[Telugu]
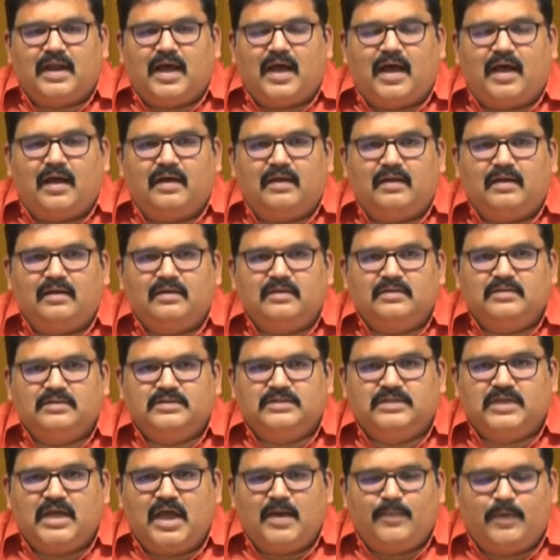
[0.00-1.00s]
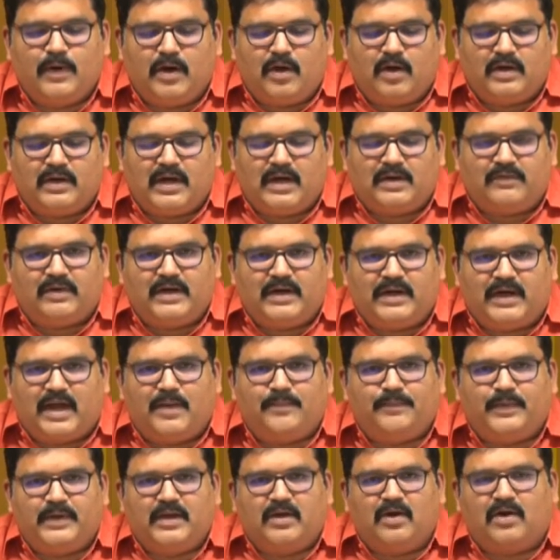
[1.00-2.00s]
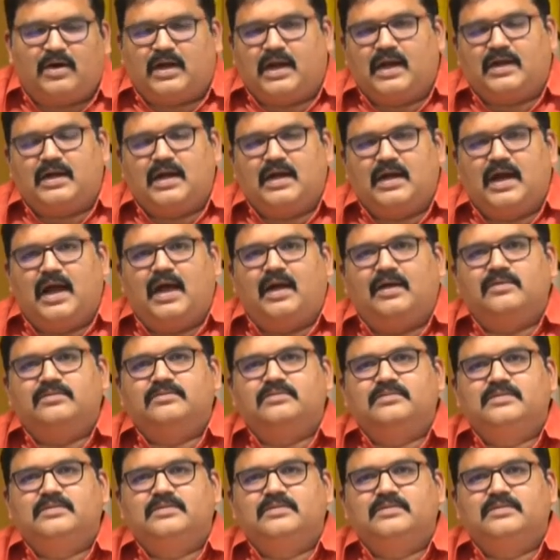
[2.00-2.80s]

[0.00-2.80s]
తన జేబులో ఉన్నటువంటి కంపెనీ ఒక రకంగా